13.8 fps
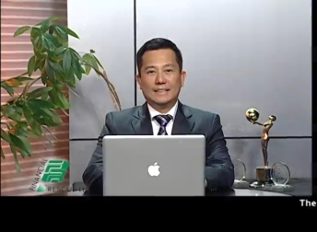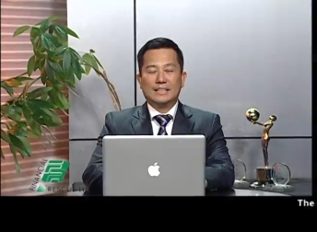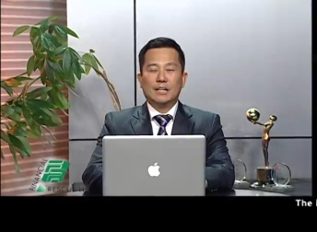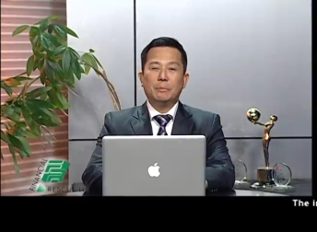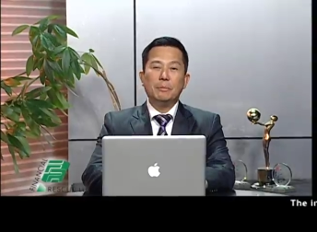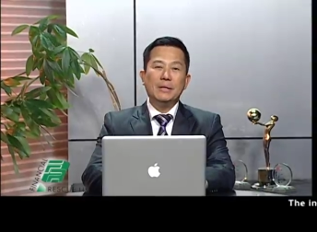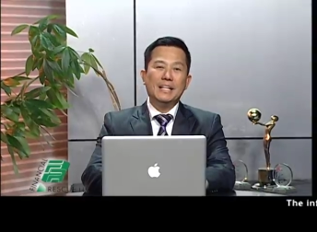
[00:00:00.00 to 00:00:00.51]

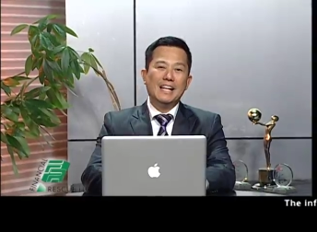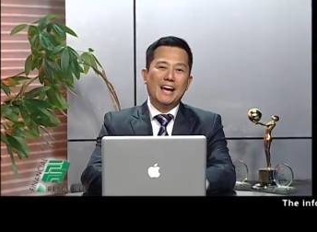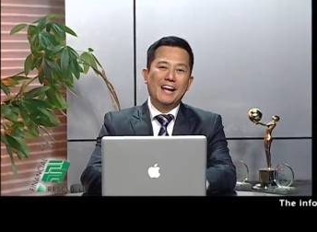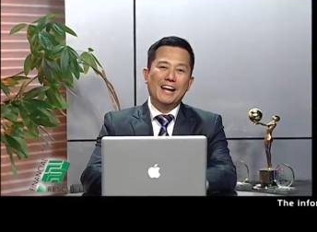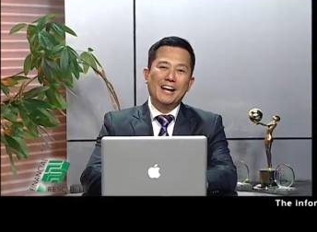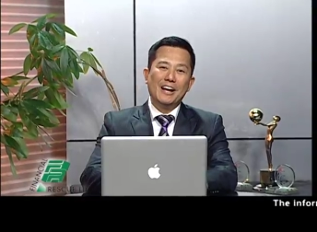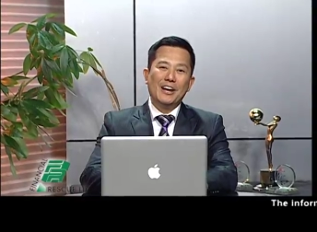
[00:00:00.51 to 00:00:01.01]
Kapamilya,
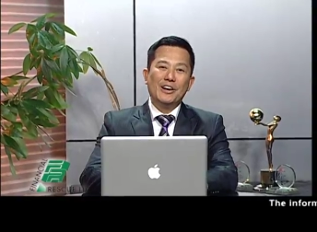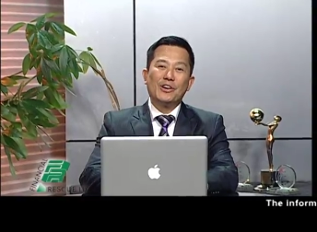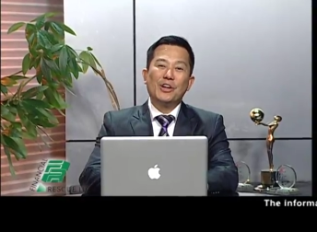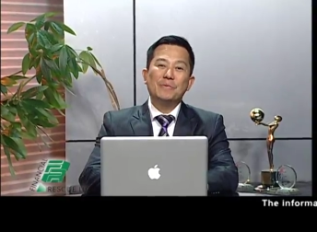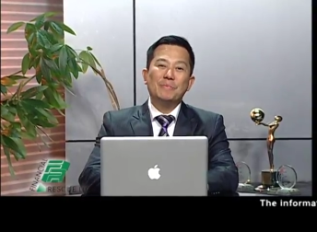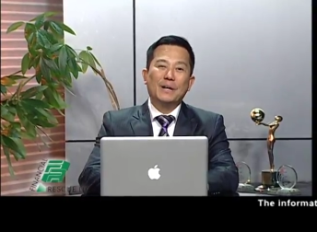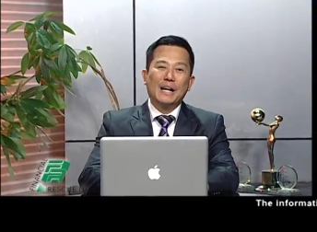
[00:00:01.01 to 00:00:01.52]

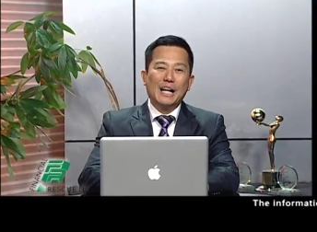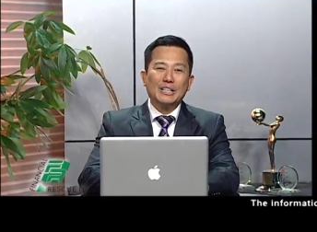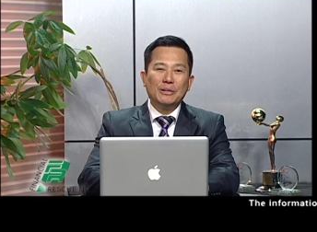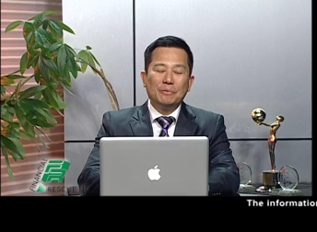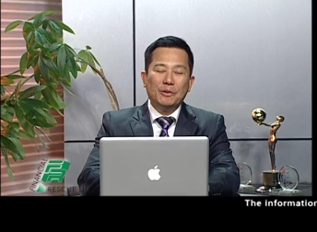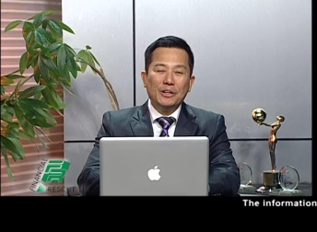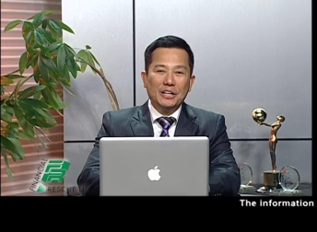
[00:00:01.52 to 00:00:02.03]
Rod
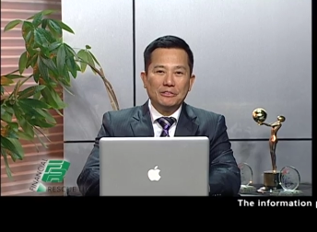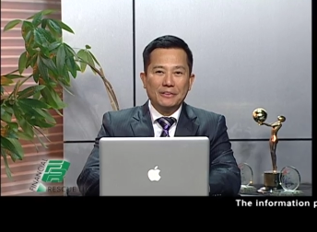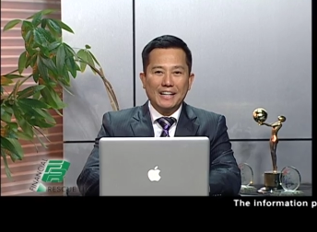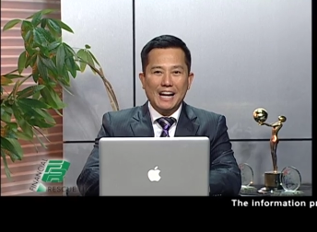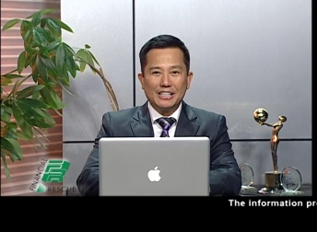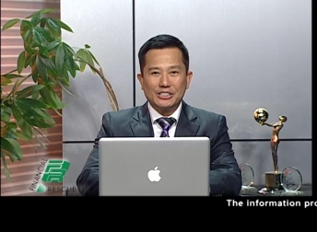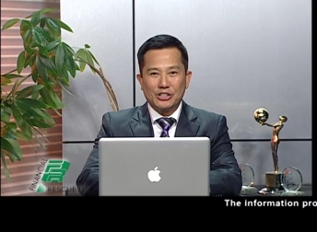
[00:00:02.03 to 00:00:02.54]
Mercado po ng
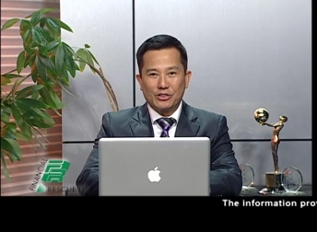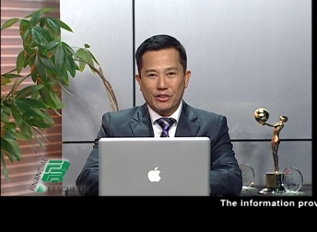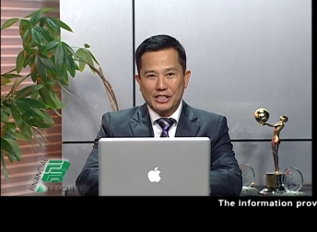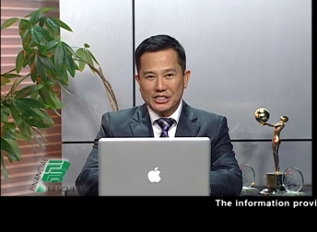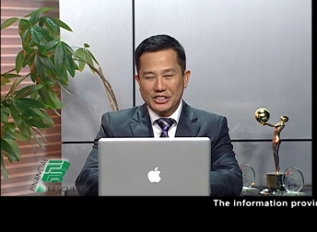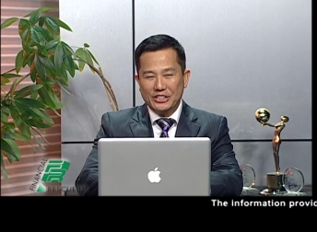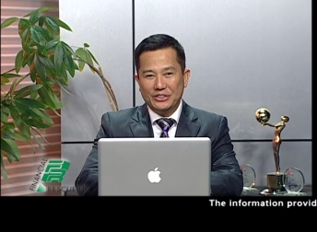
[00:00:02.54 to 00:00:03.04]
Financial
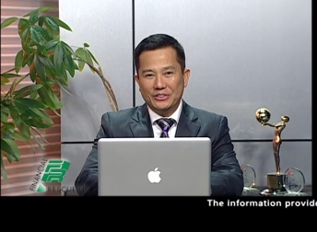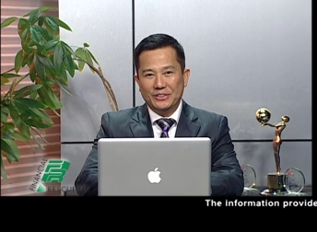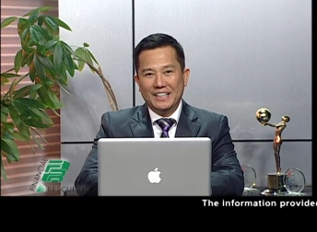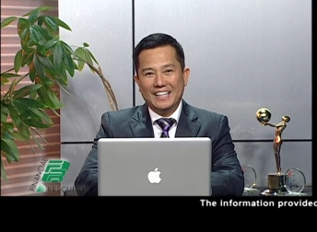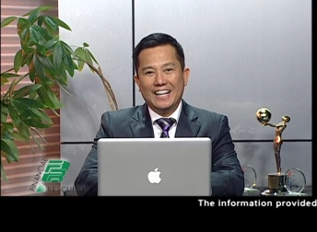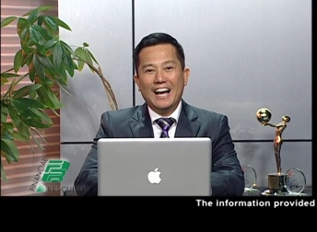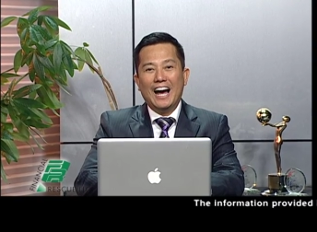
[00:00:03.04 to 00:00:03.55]
Rescue,
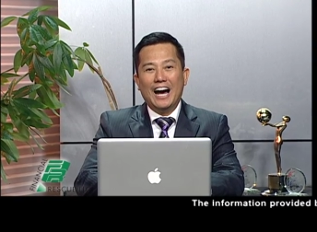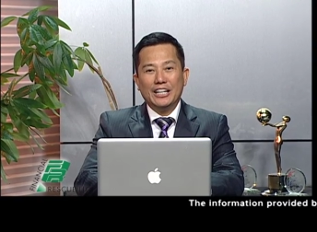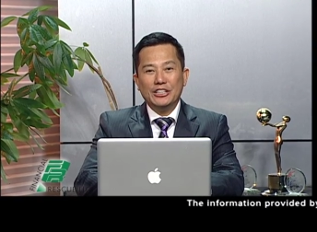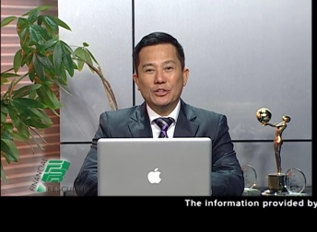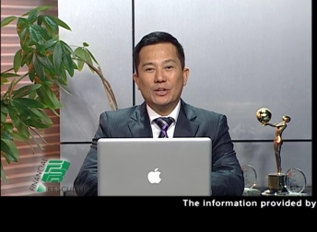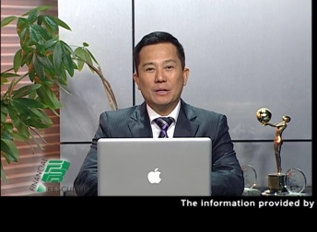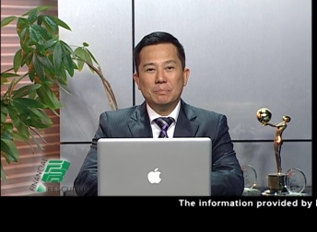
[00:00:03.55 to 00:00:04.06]
ang
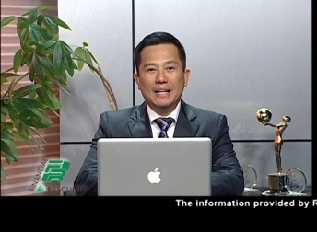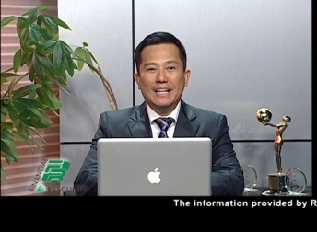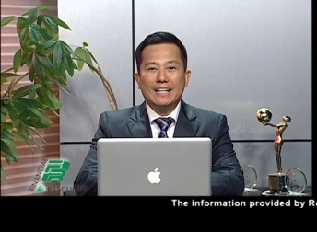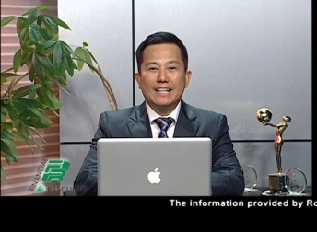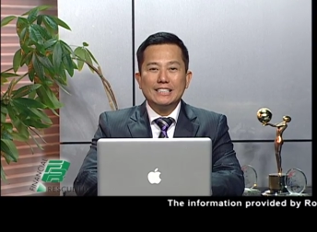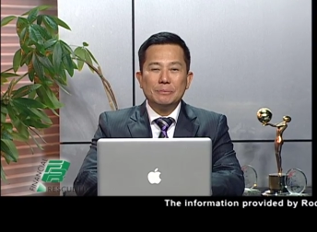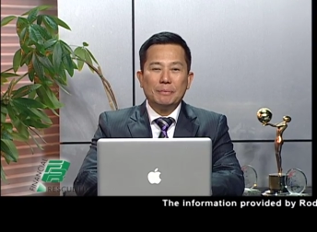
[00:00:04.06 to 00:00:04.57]
inyong
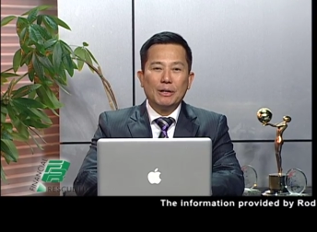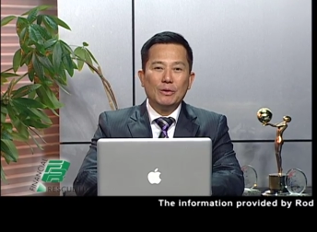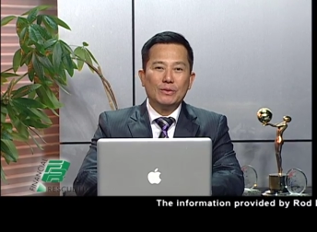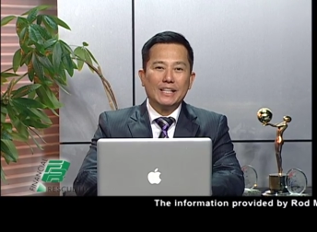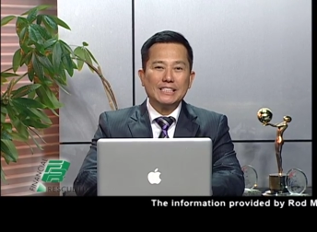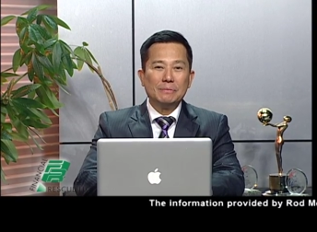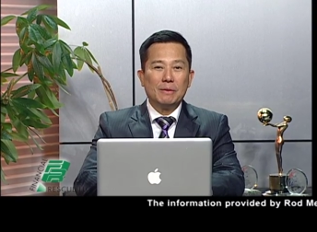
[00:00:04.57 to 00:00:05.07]
kabalikat sa
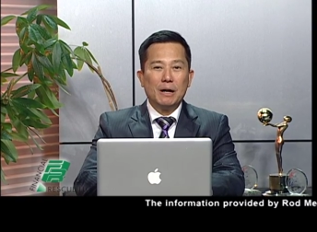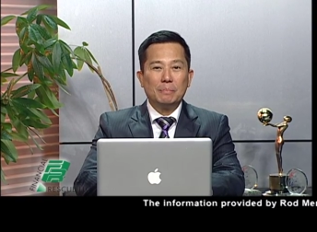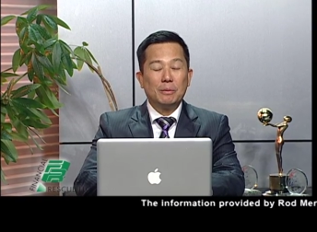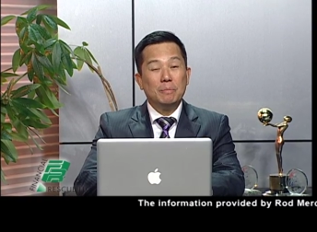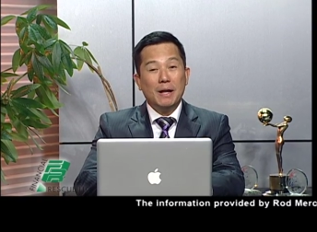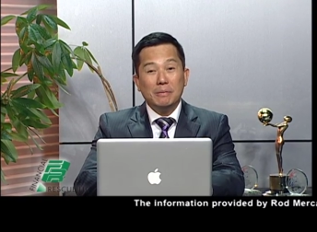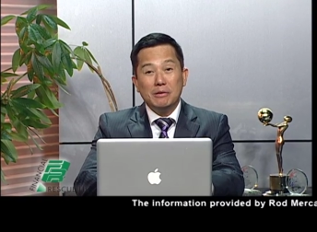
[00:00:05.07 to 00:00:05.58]
paglutas ng mga
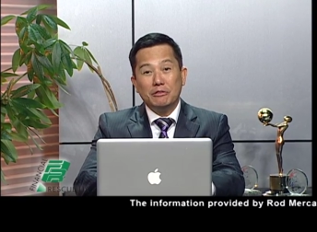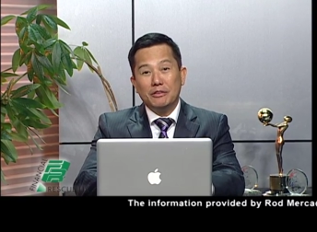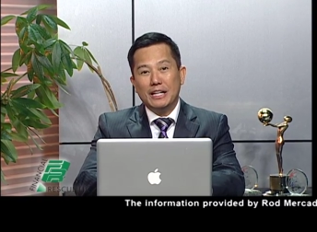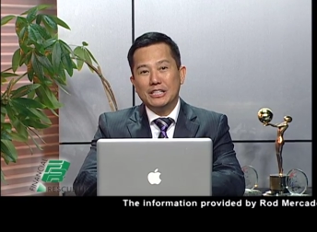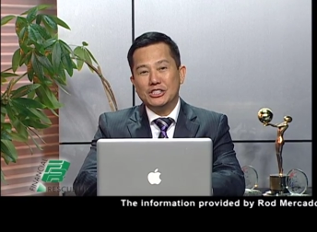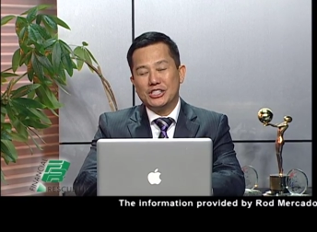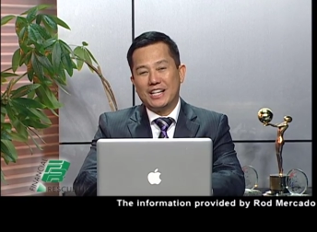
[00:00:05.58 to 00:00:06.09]
problemang
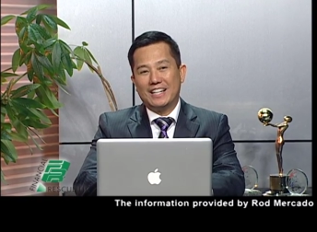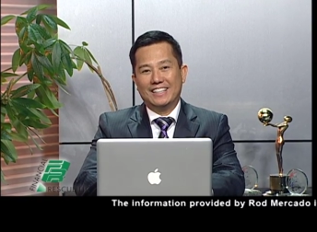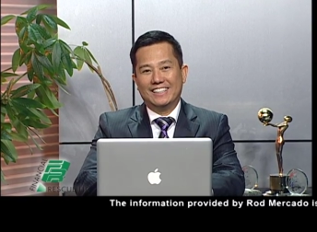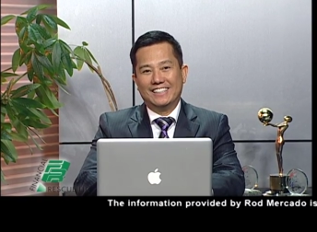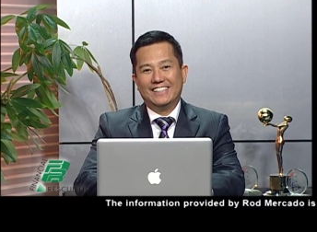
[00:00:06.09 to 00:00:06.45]
pinansyal.